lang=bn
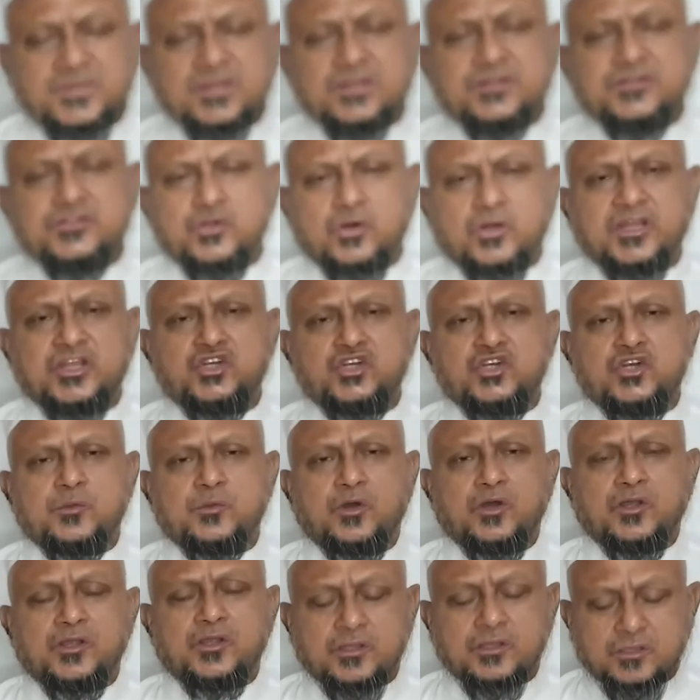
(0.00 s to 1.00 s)
যে অনেক
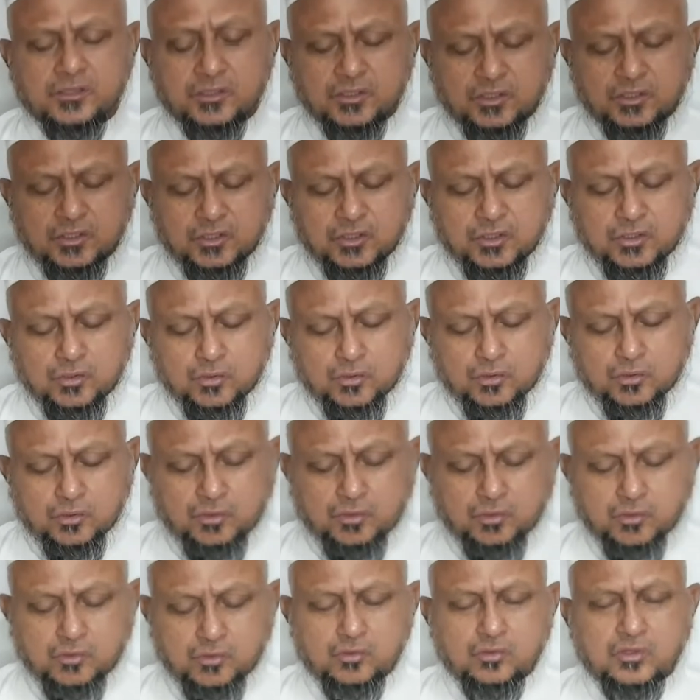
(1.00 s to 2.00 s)
সময়
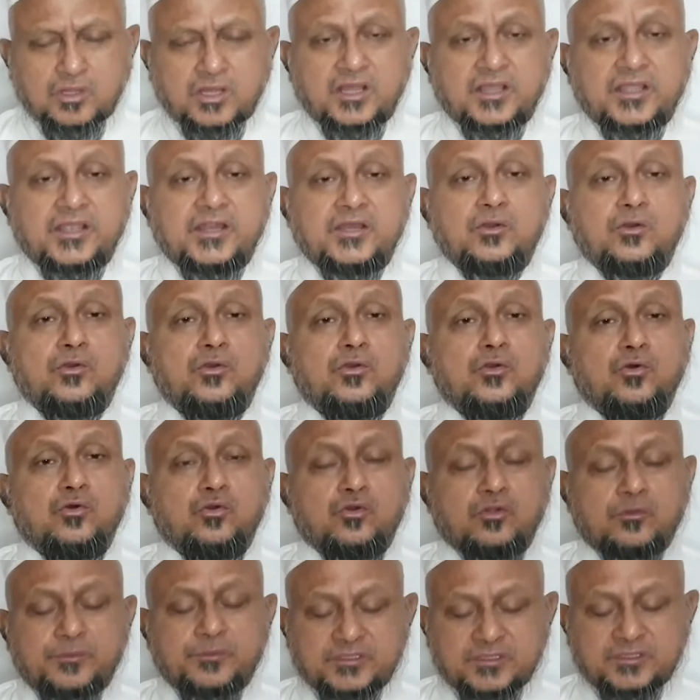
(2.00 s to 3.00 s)
অন্য কোনো আইন অন্য
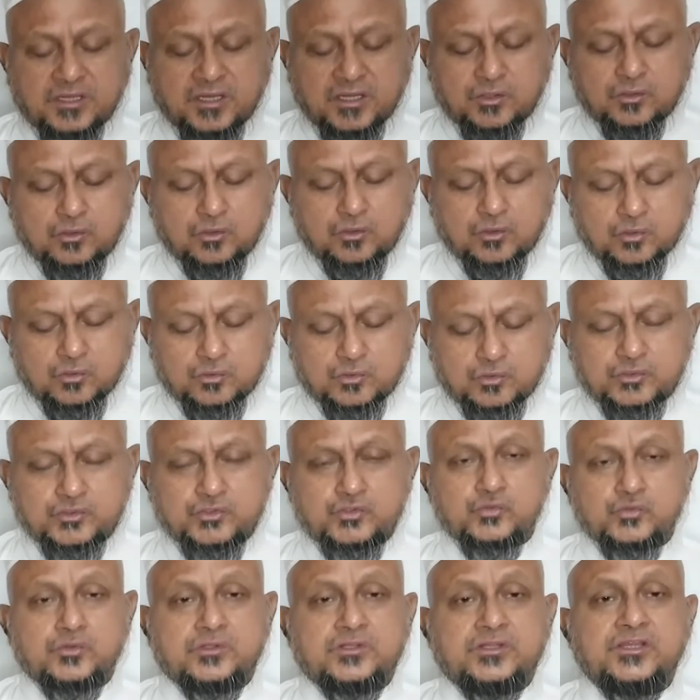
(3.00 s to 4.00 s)
কোনো বিধান অন্য কোনো
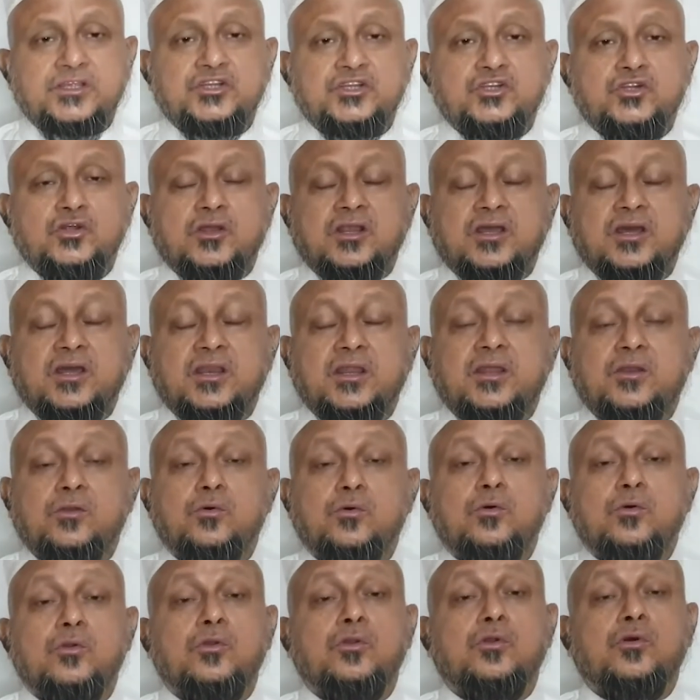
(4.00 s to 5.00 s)
চুক্তি সরকারের
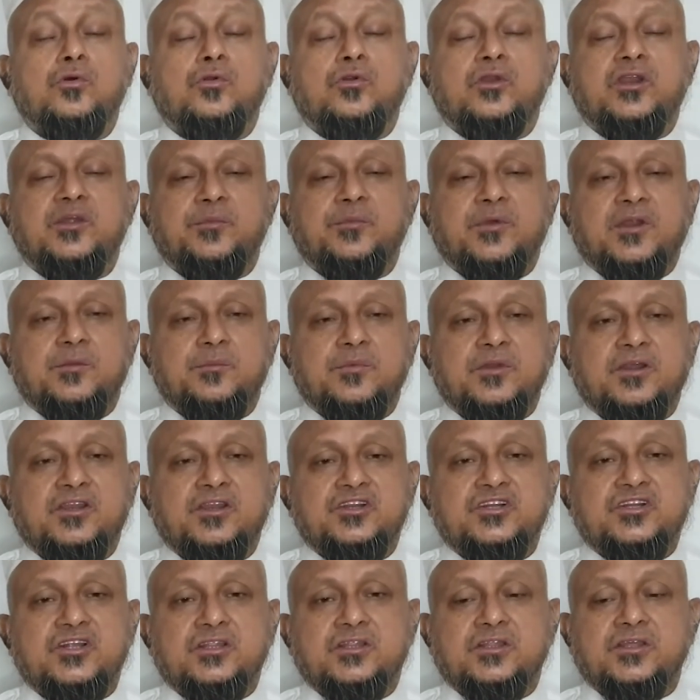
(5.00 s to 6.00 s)
অন্য কোনো
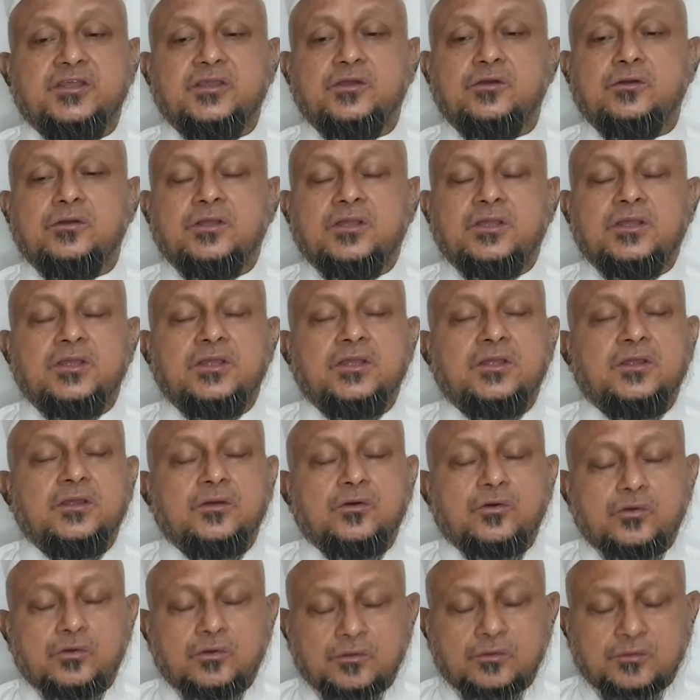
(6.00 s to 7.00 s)
ডিপার্টমেন্টের সাথে
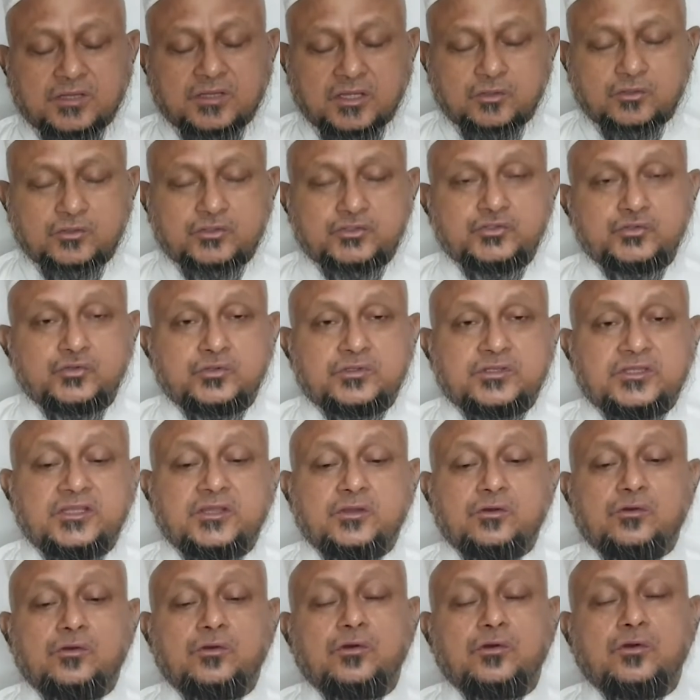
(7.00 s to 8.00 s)
অন্য কারোর চুক্তি
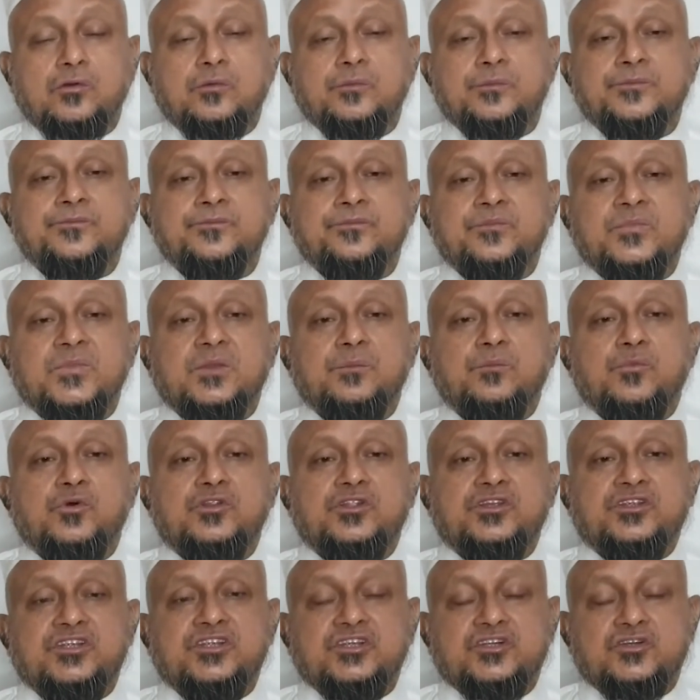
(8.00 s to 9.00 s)
কোনো
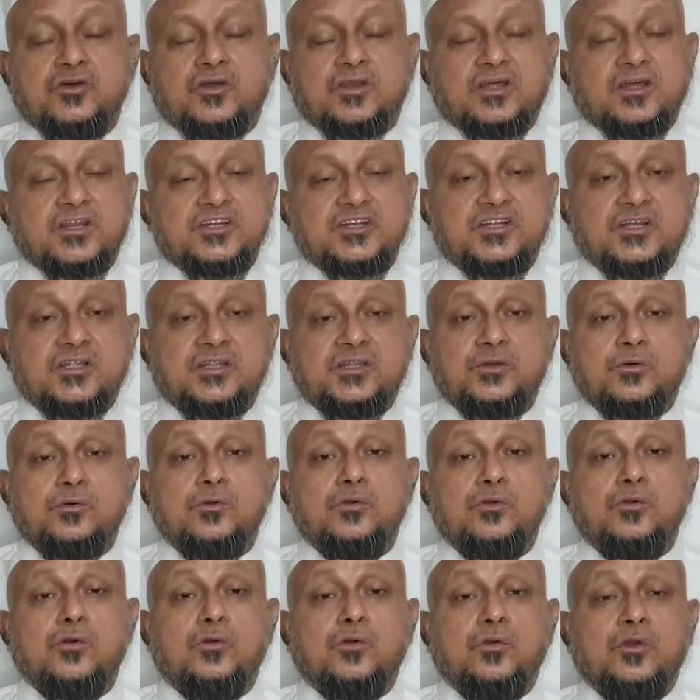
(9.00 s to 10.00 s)
বৈদেশিক সরকারের সাথে
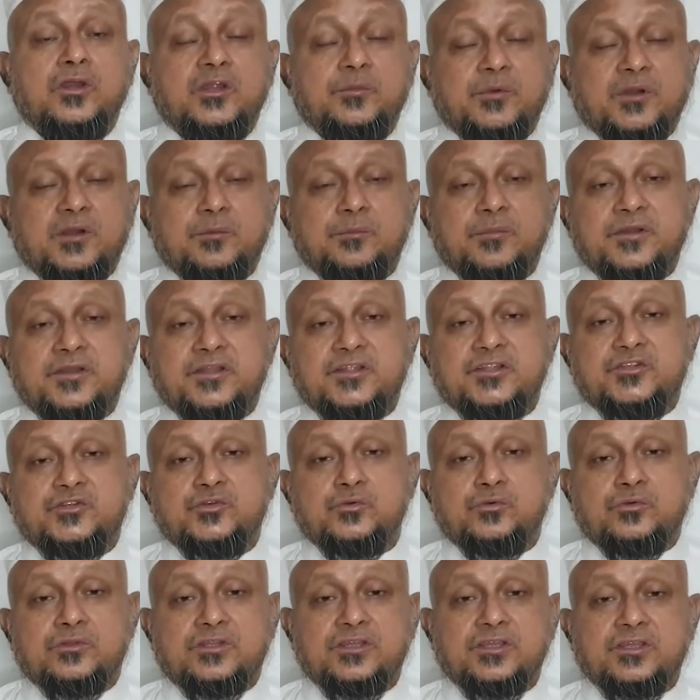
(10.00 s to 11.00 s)
অন্য কোনো ডিপার্টমেন্টের
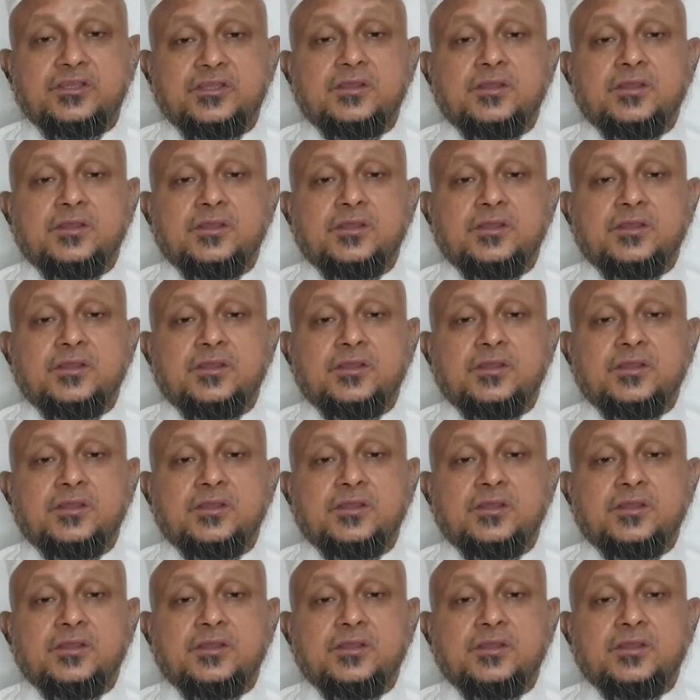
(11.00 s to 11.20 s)
চুক্তি